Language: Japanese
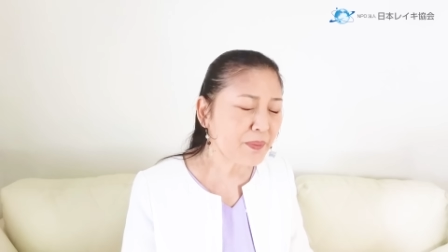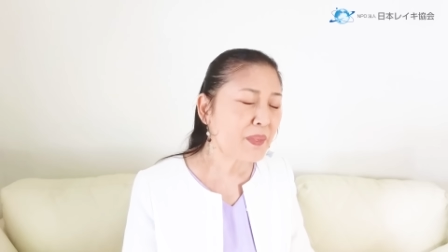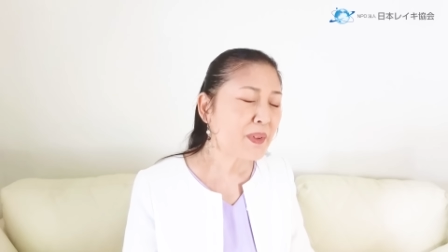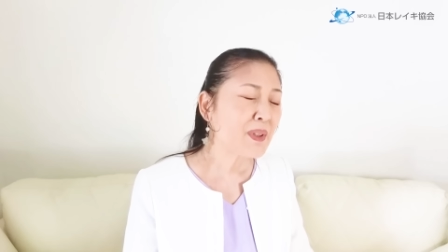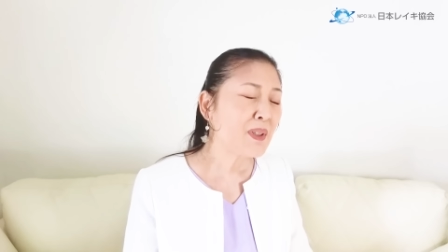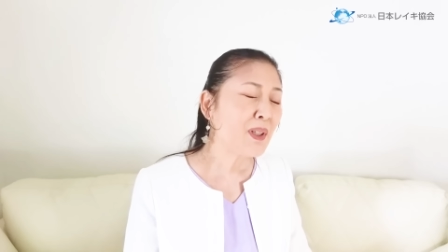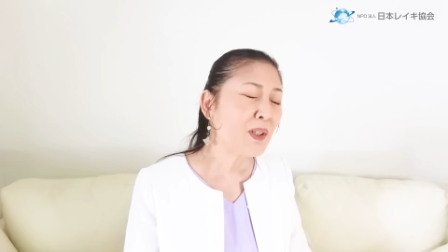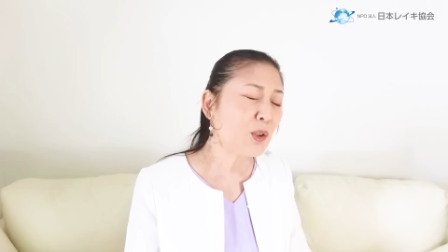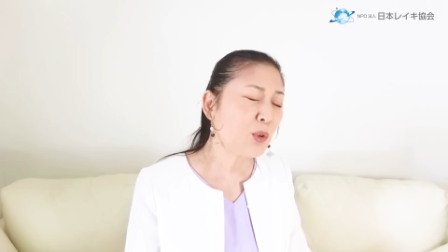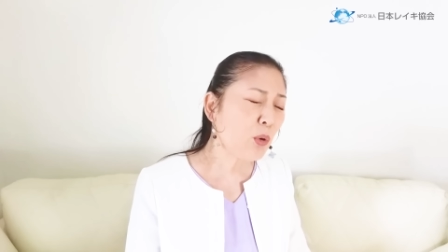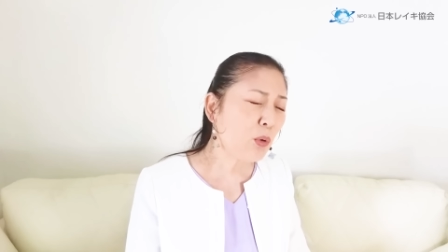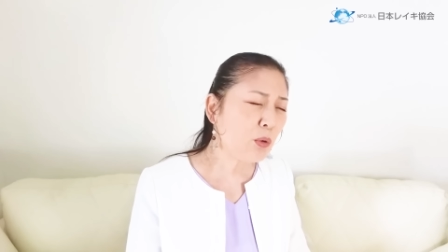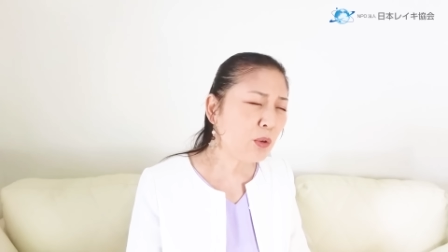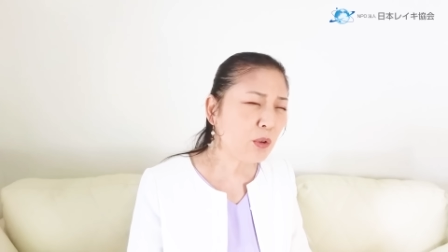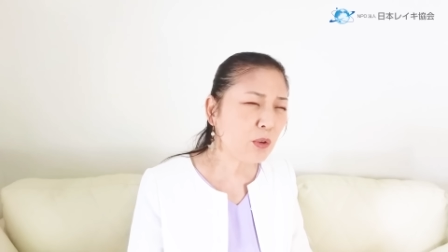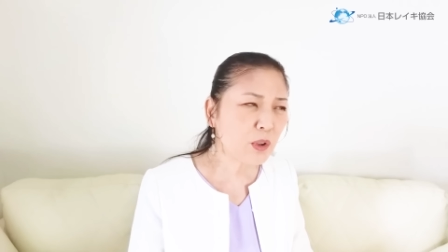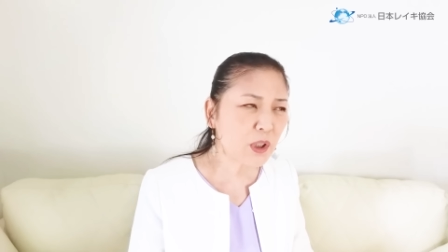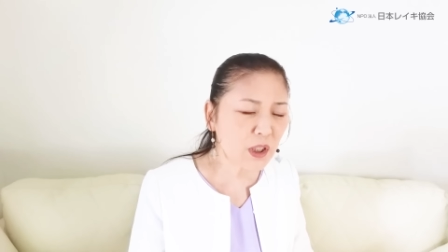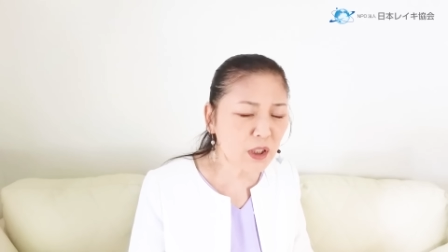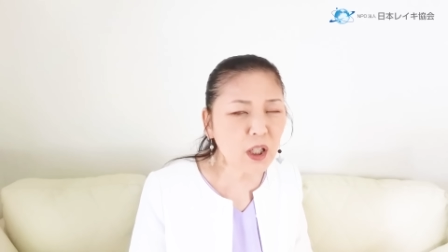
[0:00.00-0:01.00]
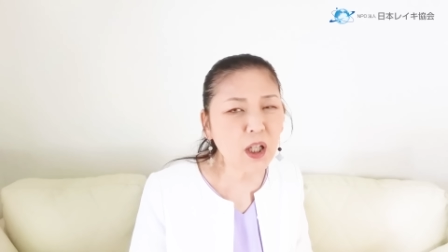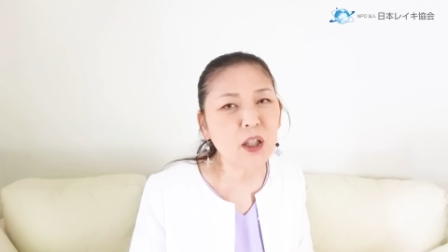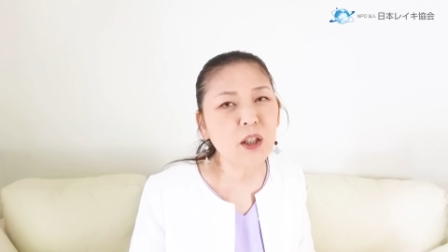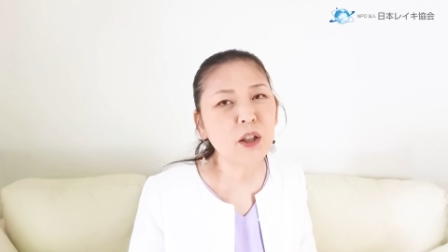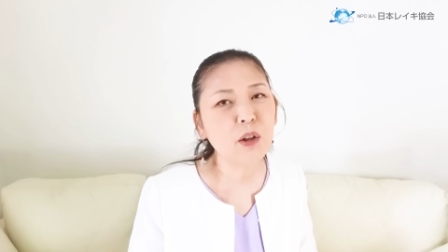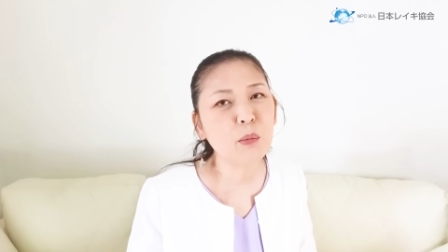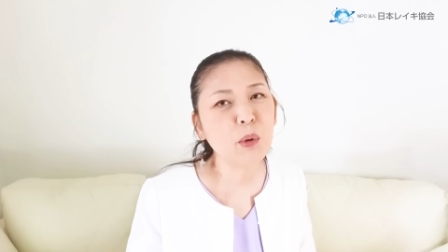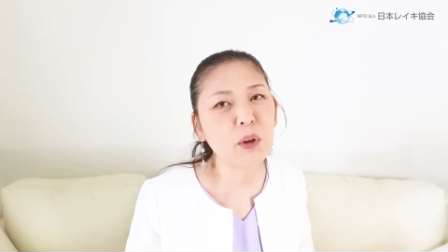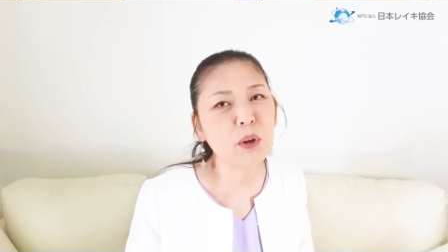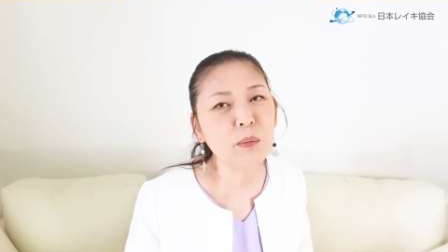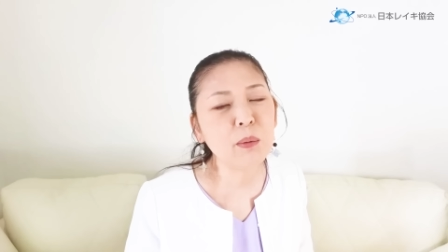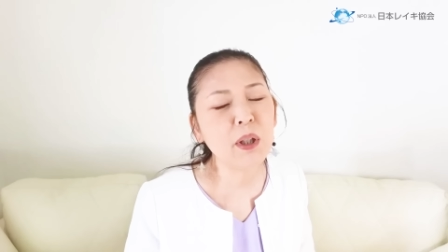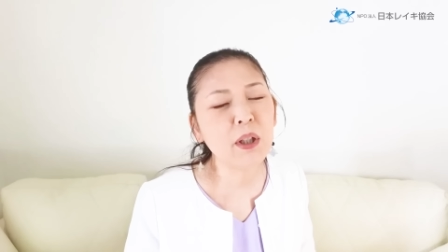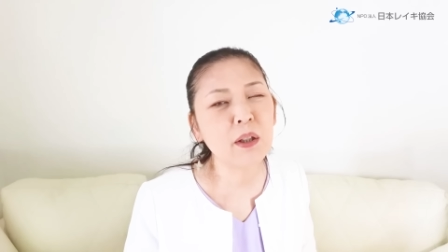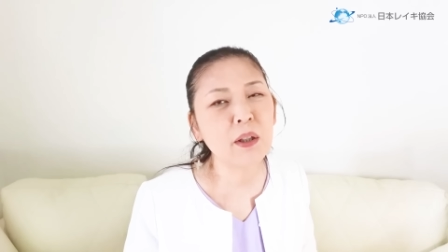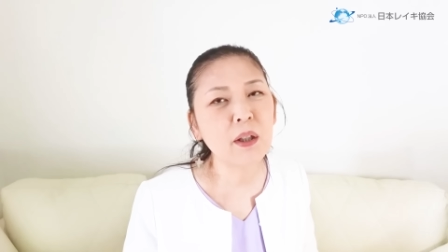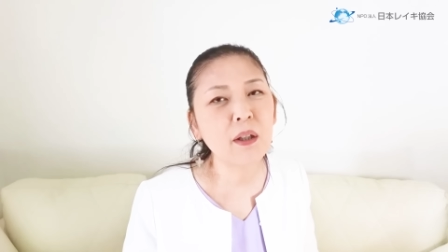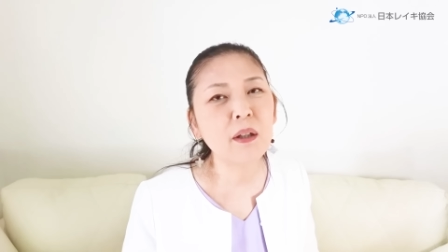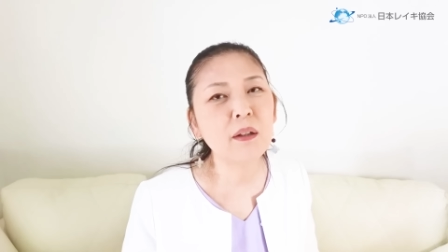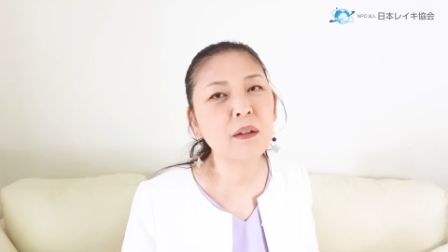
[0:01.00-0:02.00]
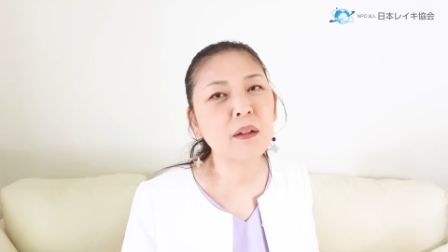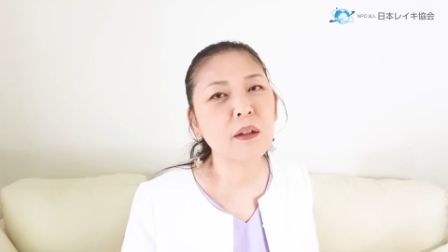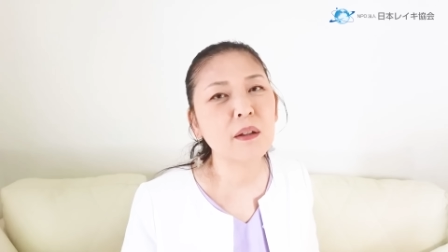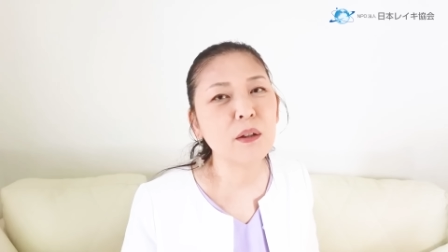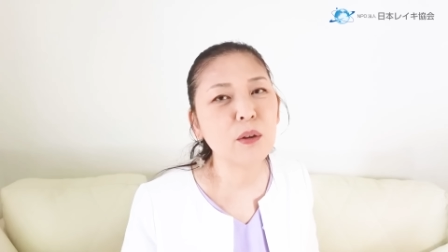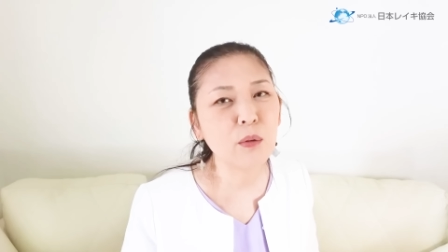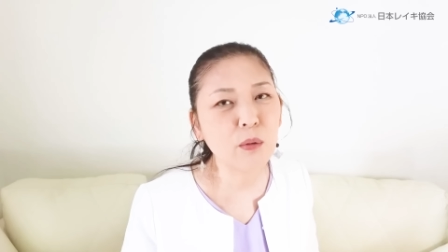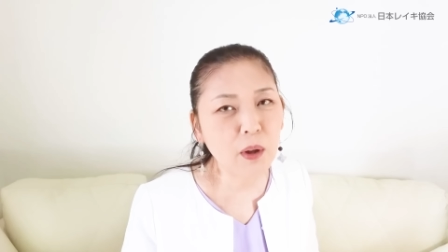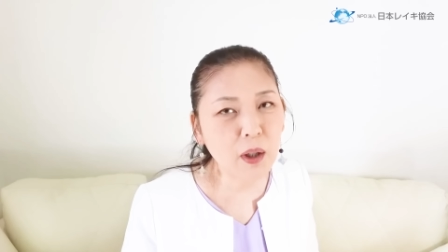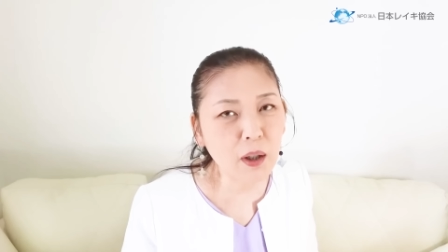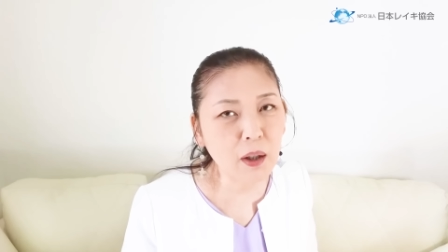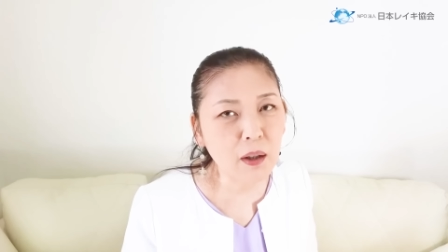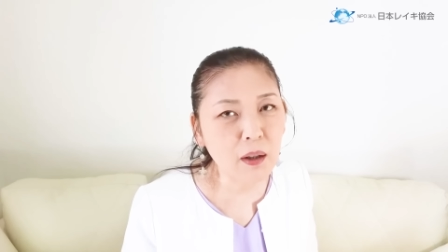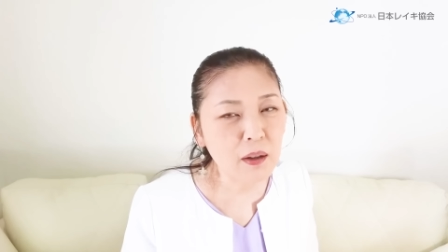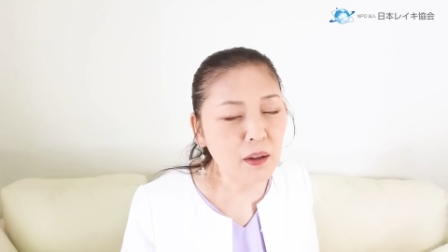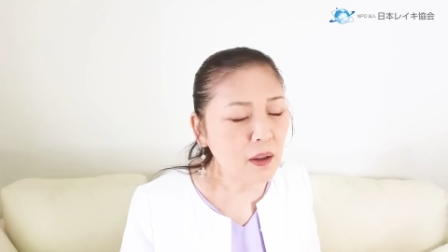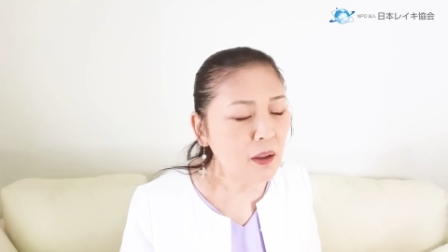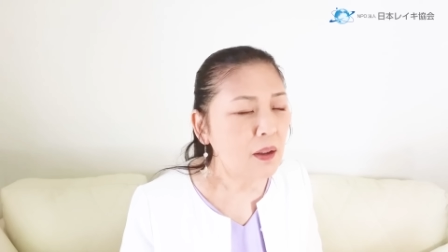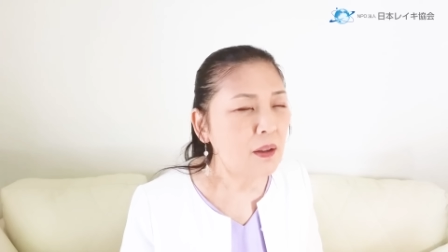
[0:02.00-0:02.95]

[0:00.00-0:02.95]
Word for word: そういう機会に恵まれなかった人は、